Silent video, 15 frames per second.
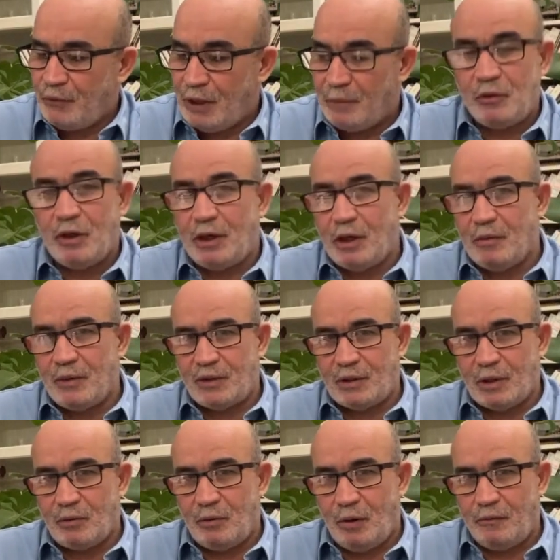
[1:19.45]
يبدو أنهم
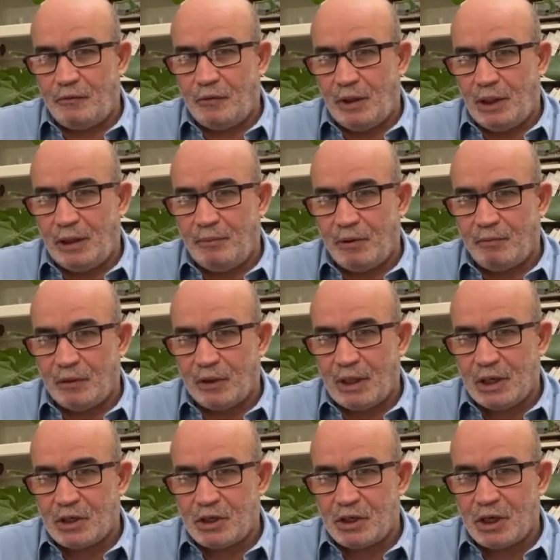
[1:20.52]
أصدروا عفو عليه ب
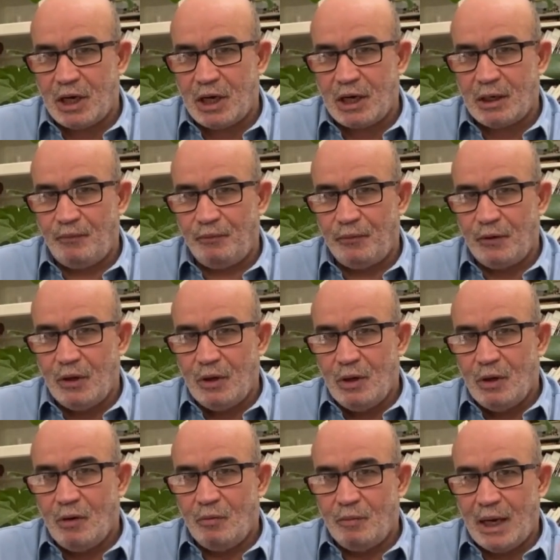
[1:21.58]
18 شهر
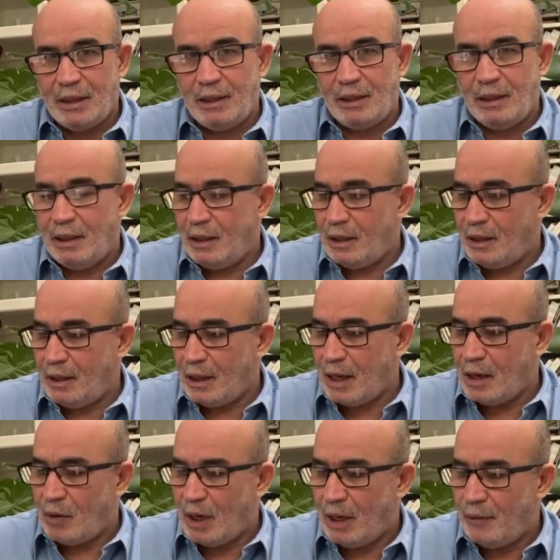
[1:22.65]
ومن بعد
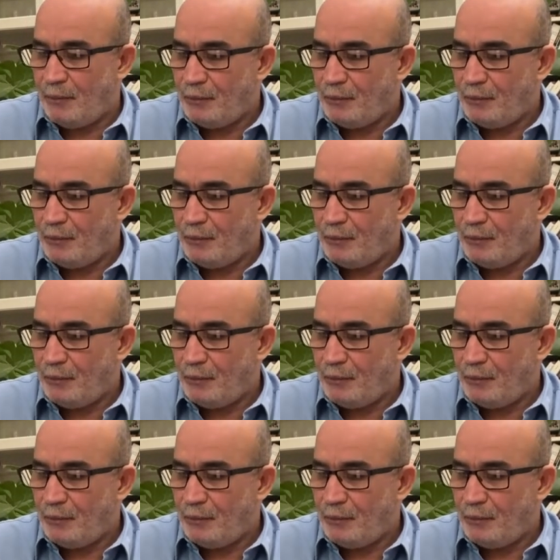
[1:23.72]
ألغاوه